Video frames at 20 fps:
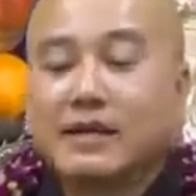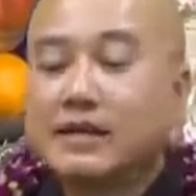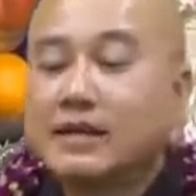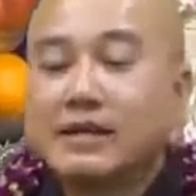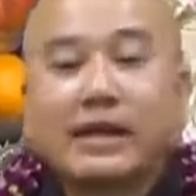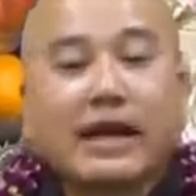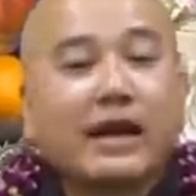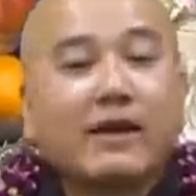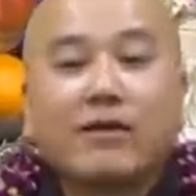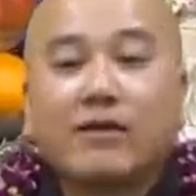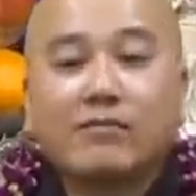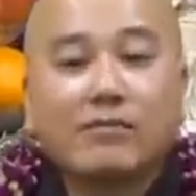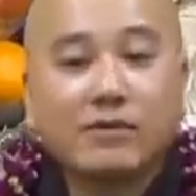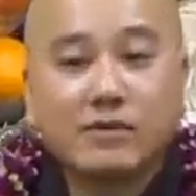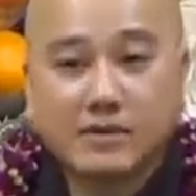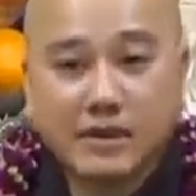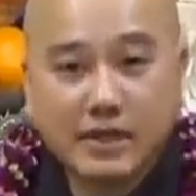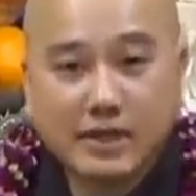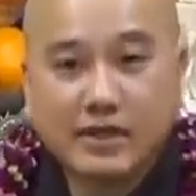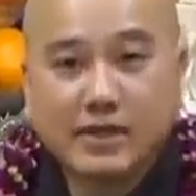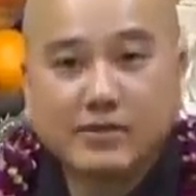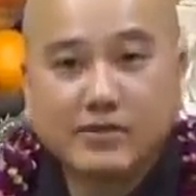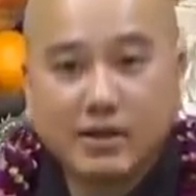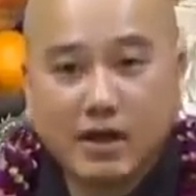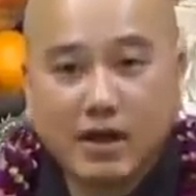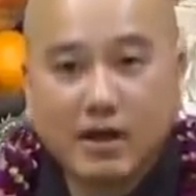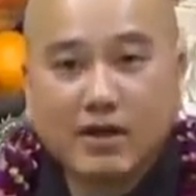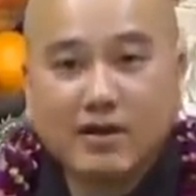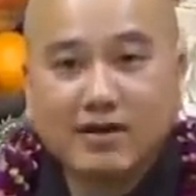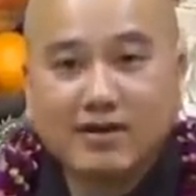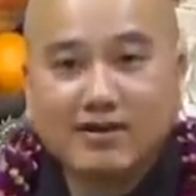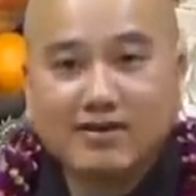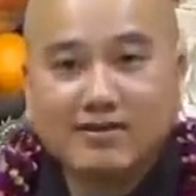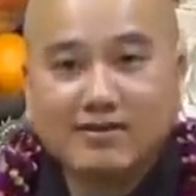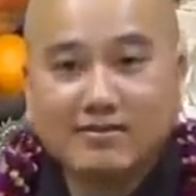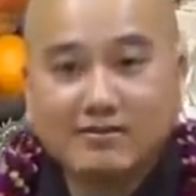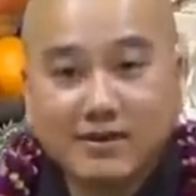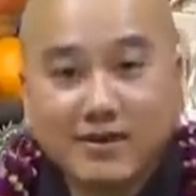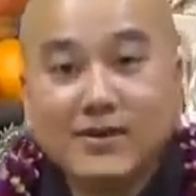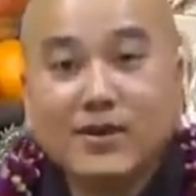Tỳ kheo không được đi kiểu đó,
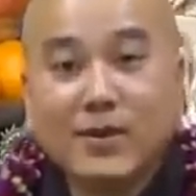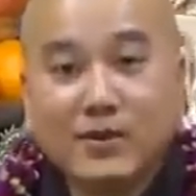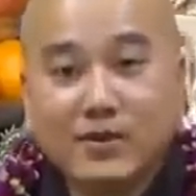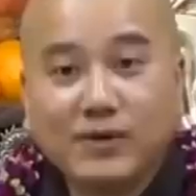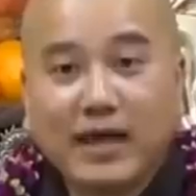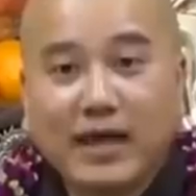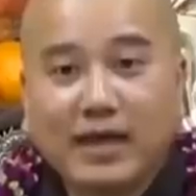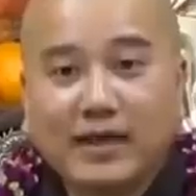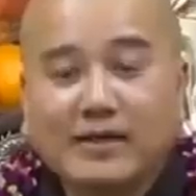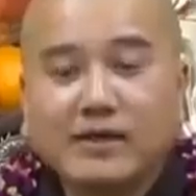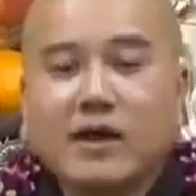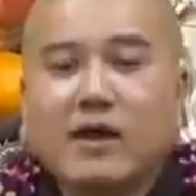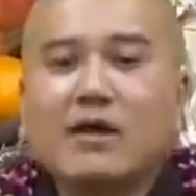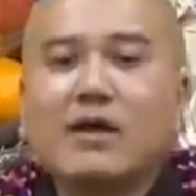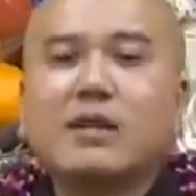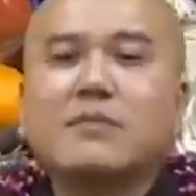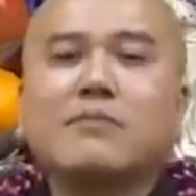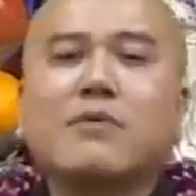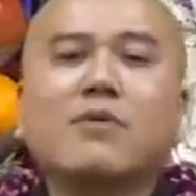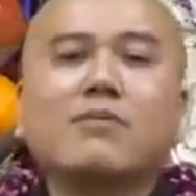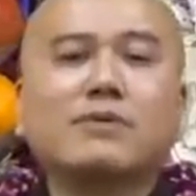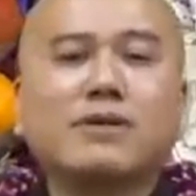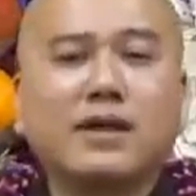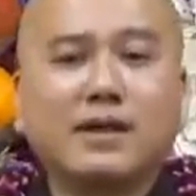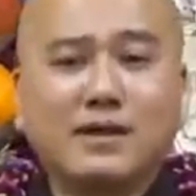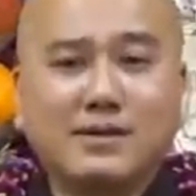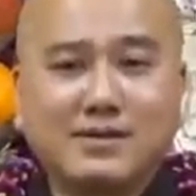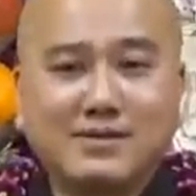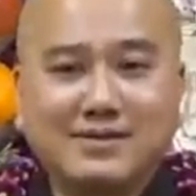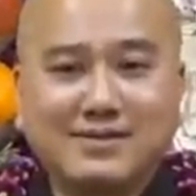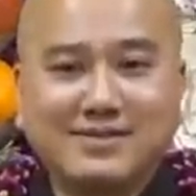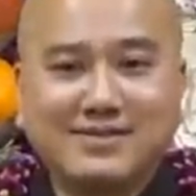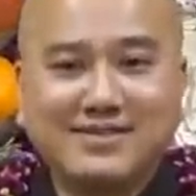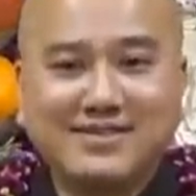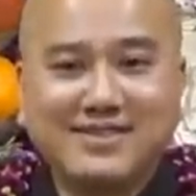ví dụ vậy. Đó là một giới.